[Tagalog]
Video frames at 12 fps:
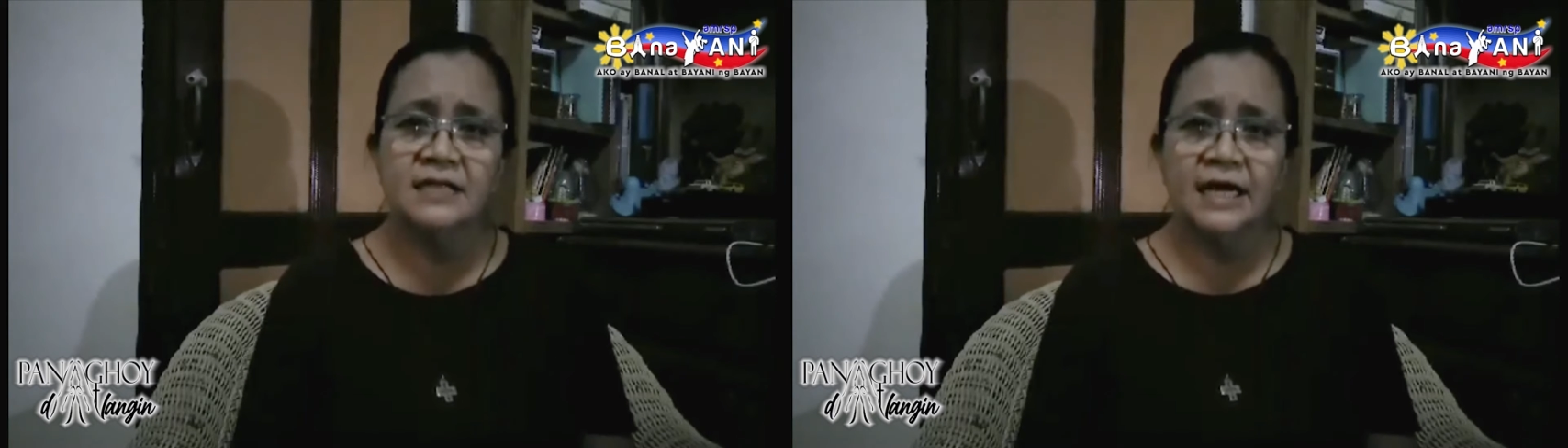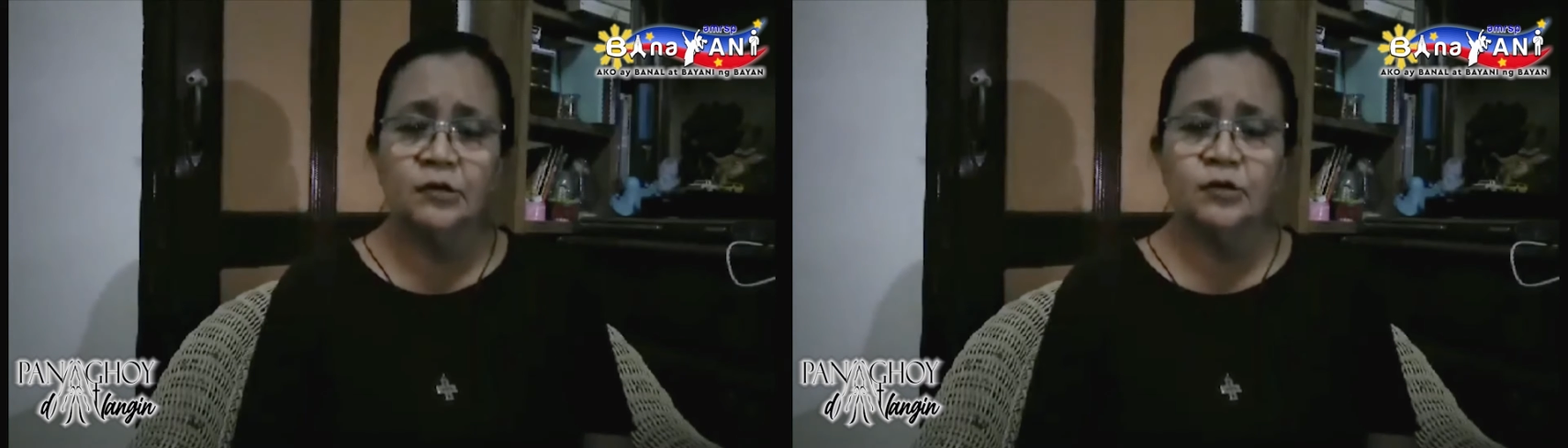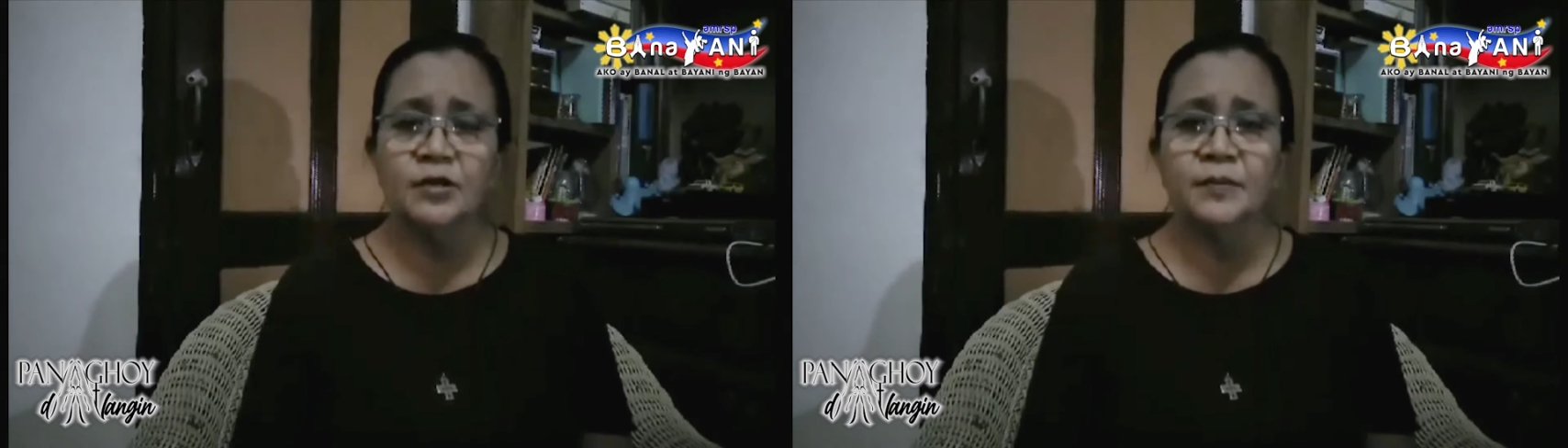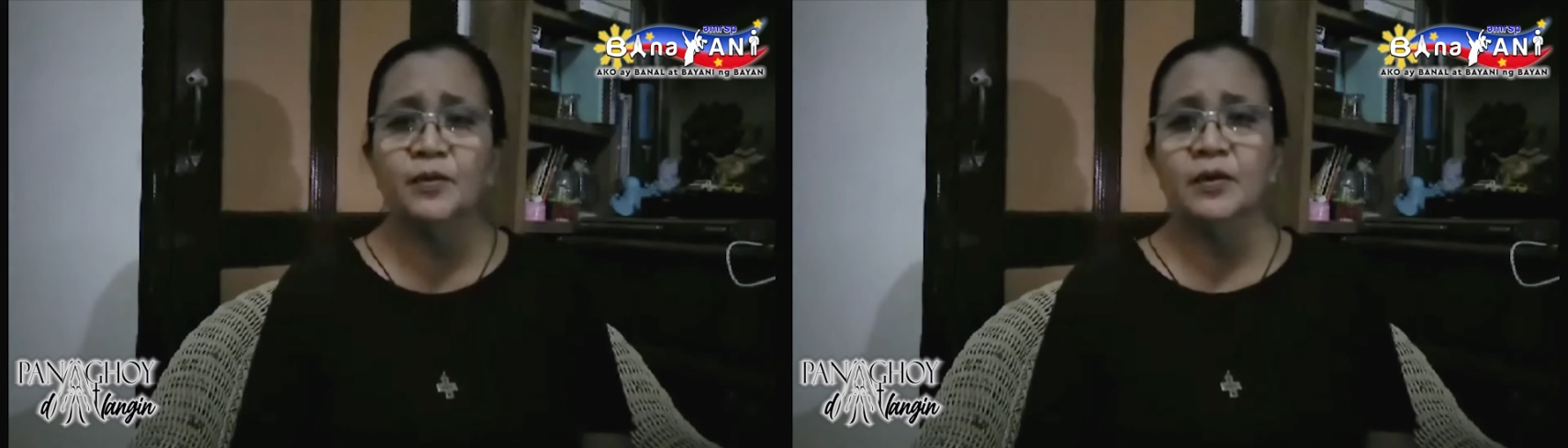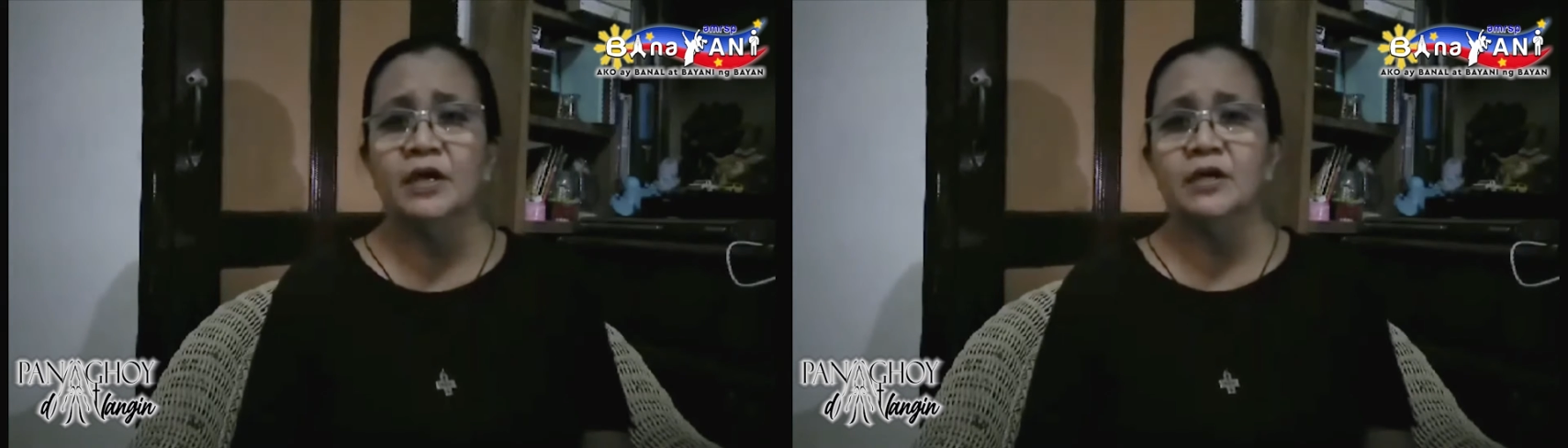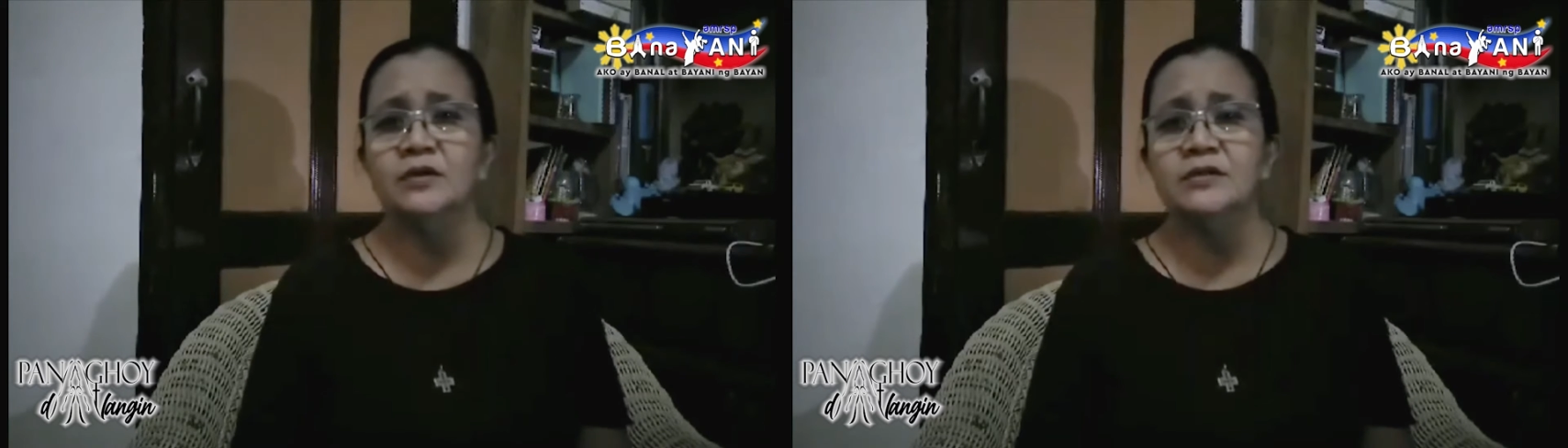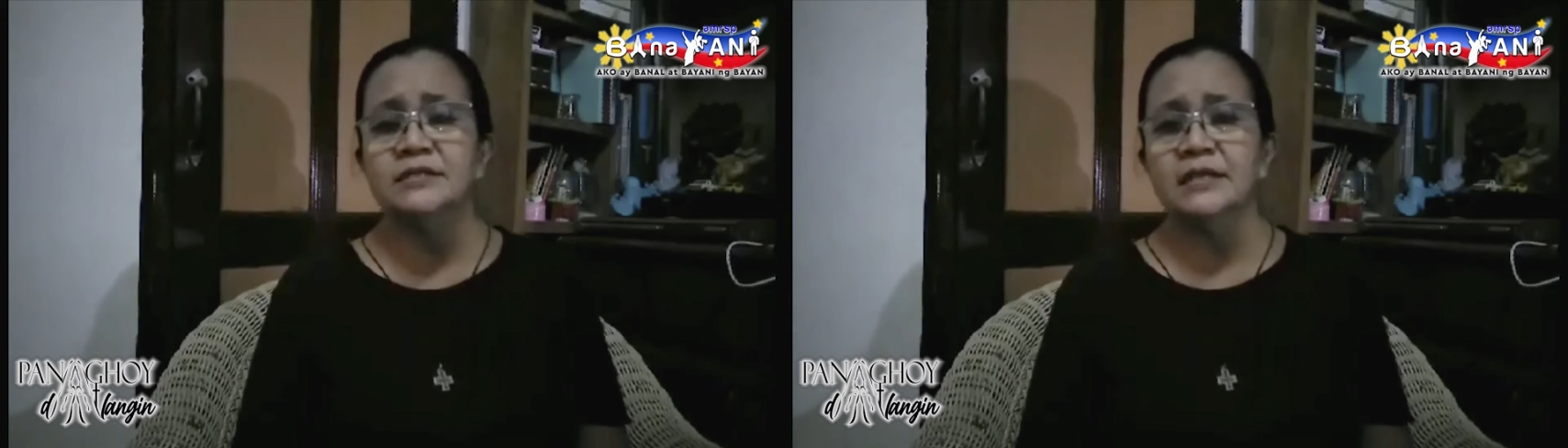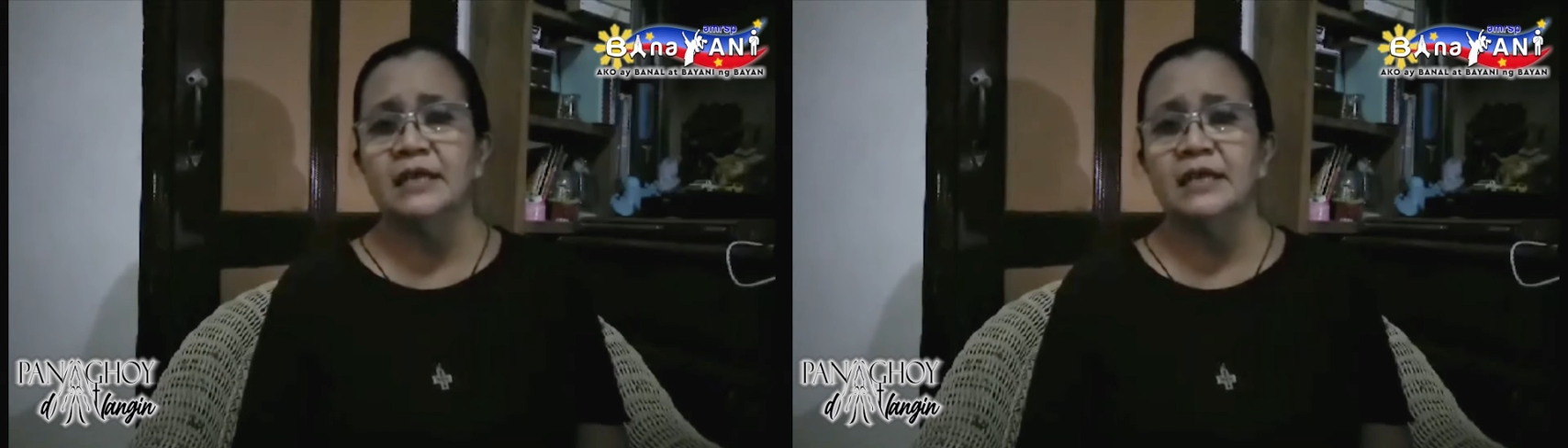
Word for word: lalo na po ngayon sa